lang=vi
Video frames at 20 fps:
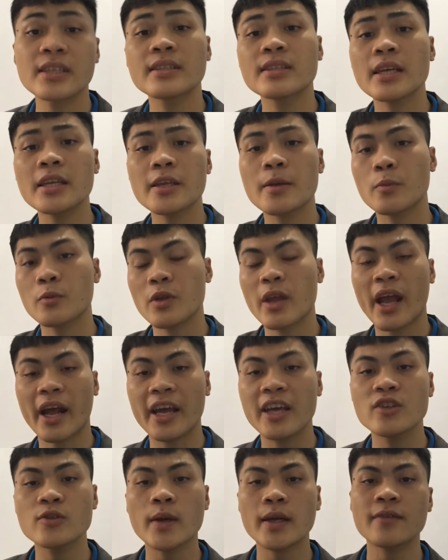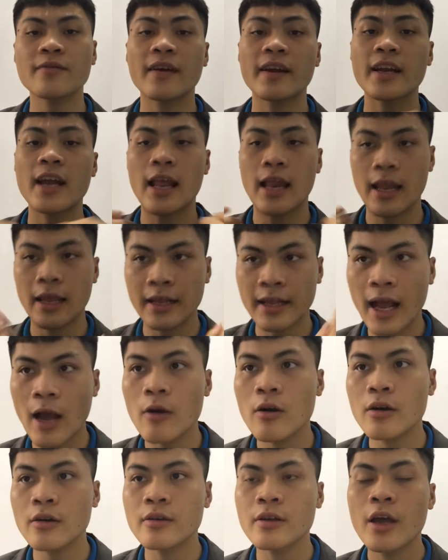trách nhiệm của nhà kinh doanh phải đẩy lên cao
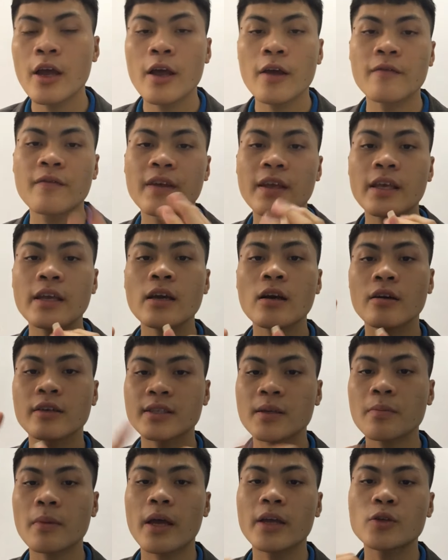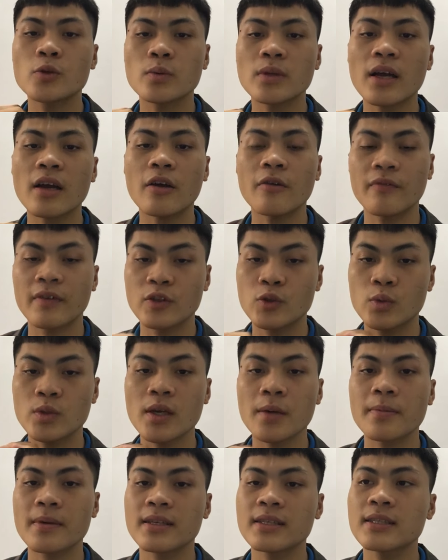hơn vì ở trong đấy chúng ta còn phải chú
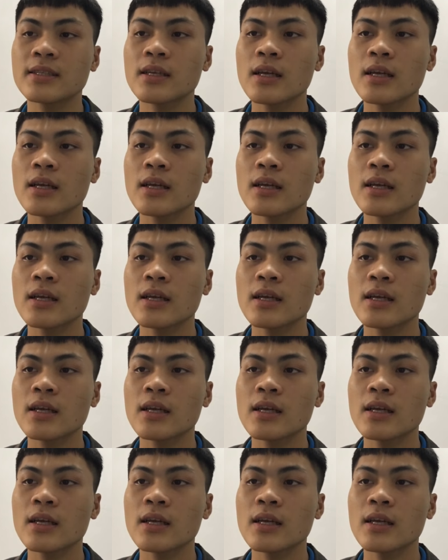trọng đến